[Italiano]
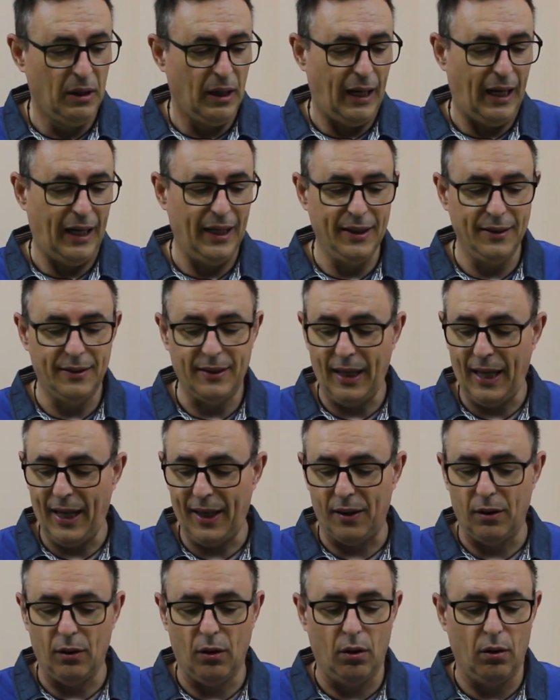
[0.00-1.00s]

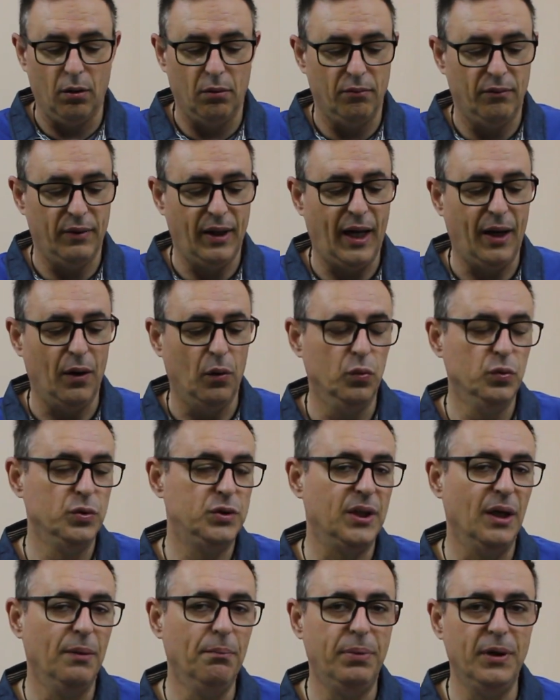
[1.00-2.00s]
All'interno vi è un
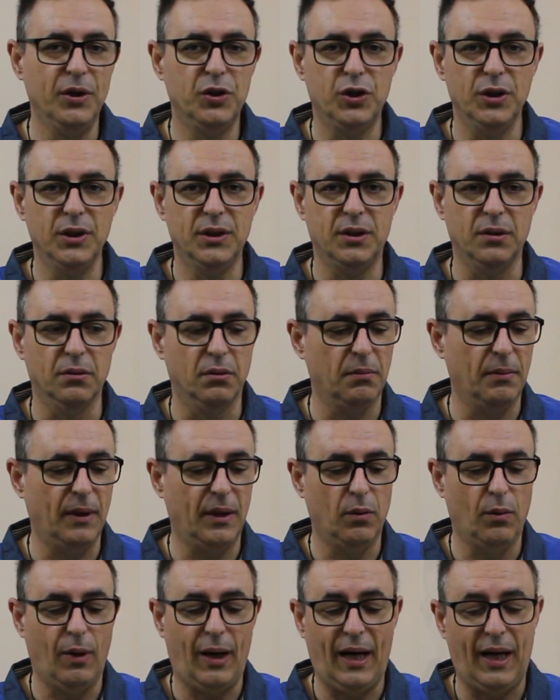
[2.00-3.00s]
semplicissimo
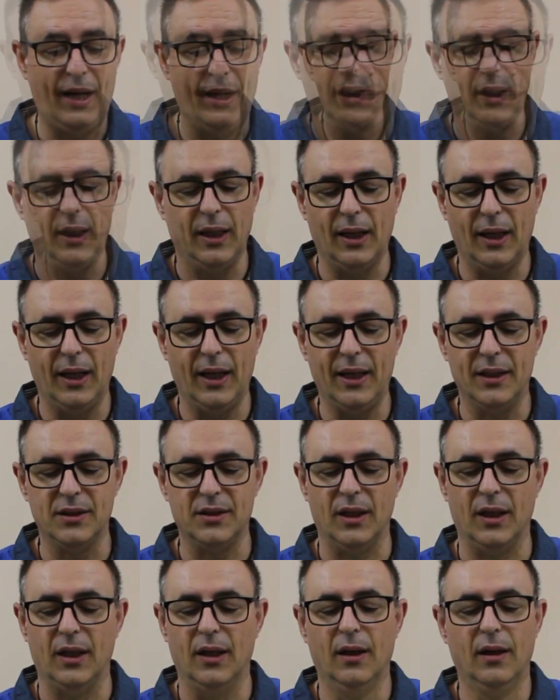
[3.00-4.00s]
manuale in
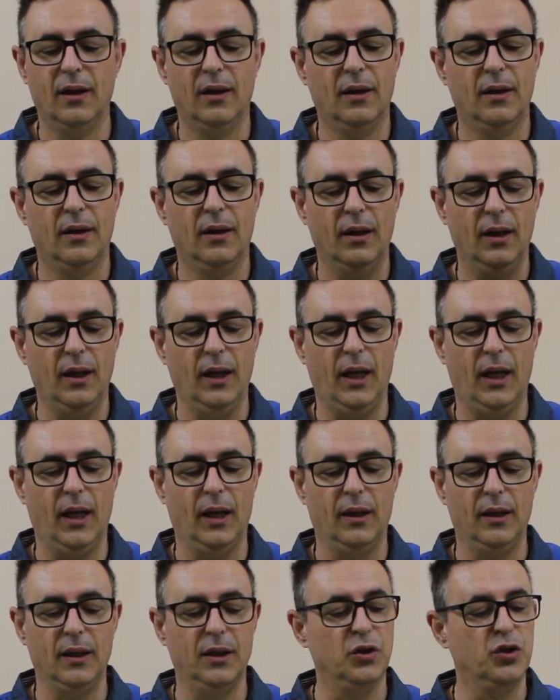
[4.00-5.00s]
inglese
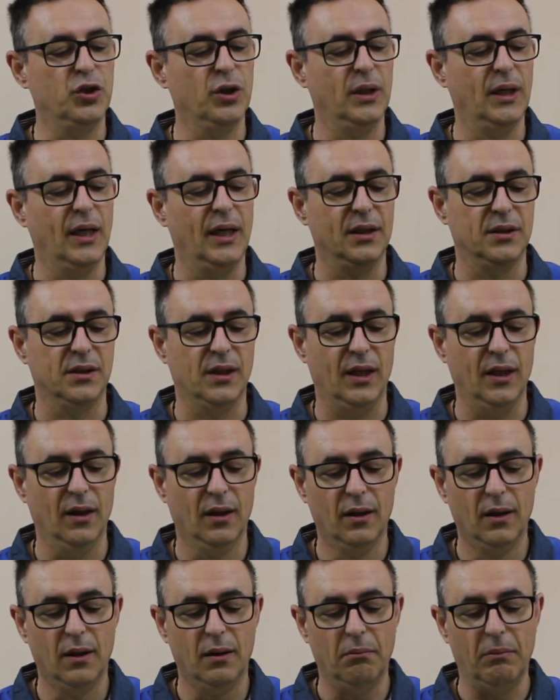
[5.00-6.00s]
e in cinese,
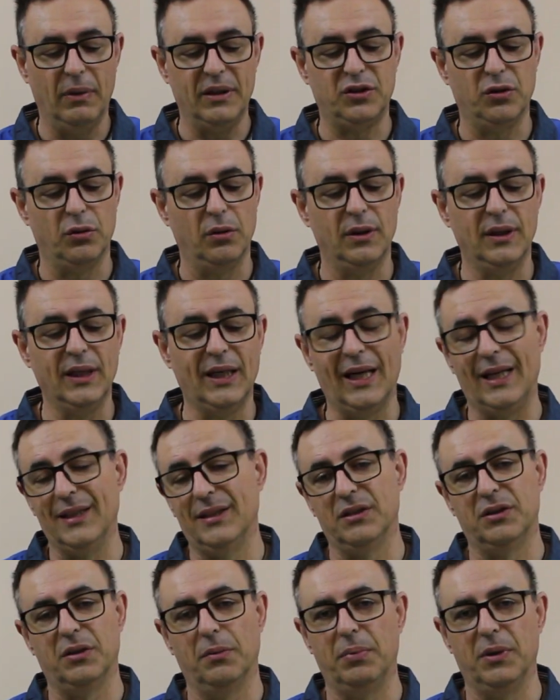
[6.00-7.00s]
ma sono
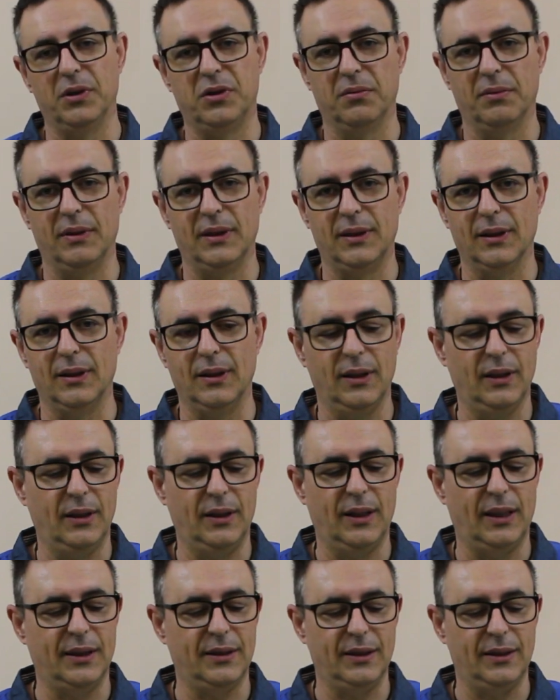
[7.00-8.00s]
indicati semplicemente i
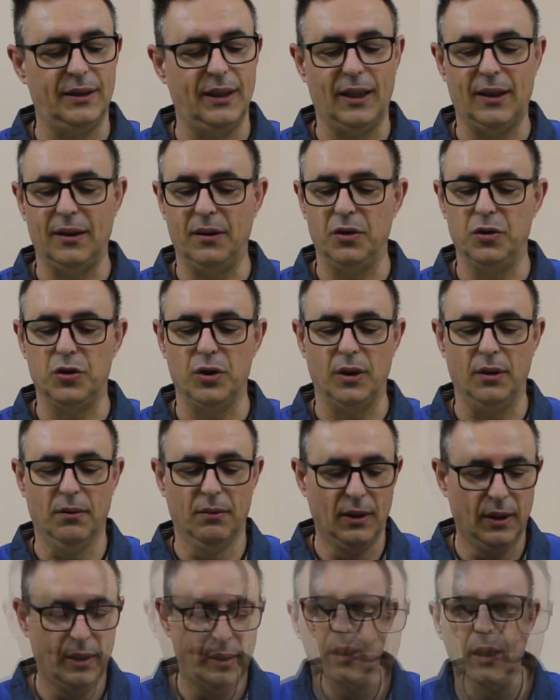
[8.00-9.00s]
dati tecnici.
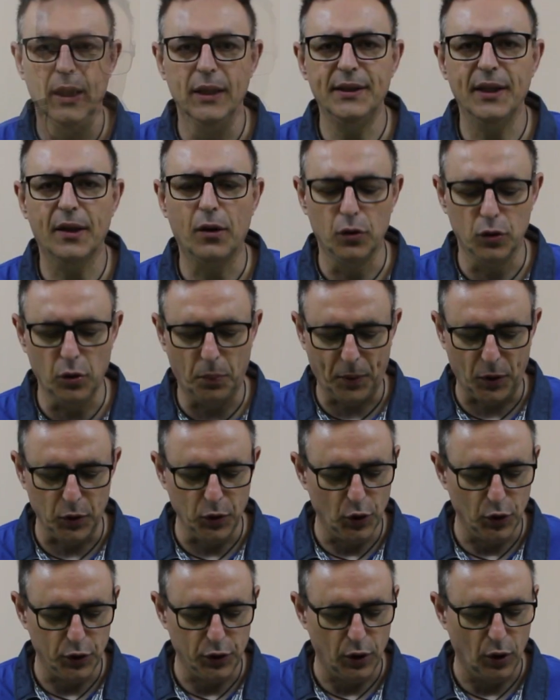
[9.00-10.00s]
Il secondo
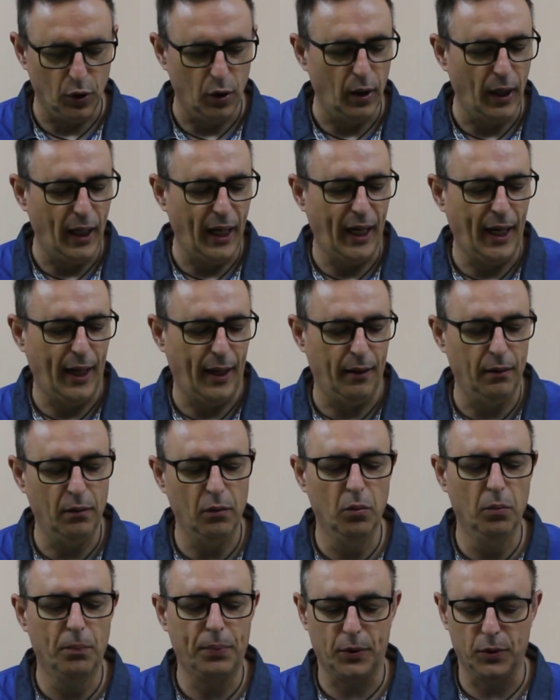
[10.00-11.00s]
prodotto è
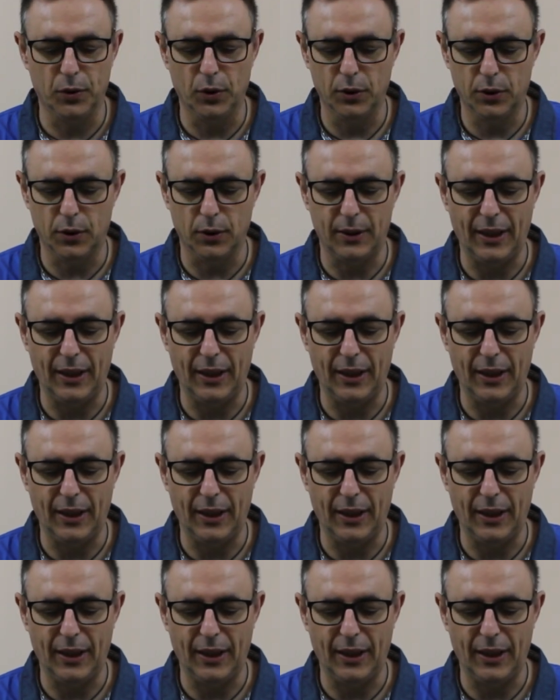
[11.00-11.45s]
un prodotto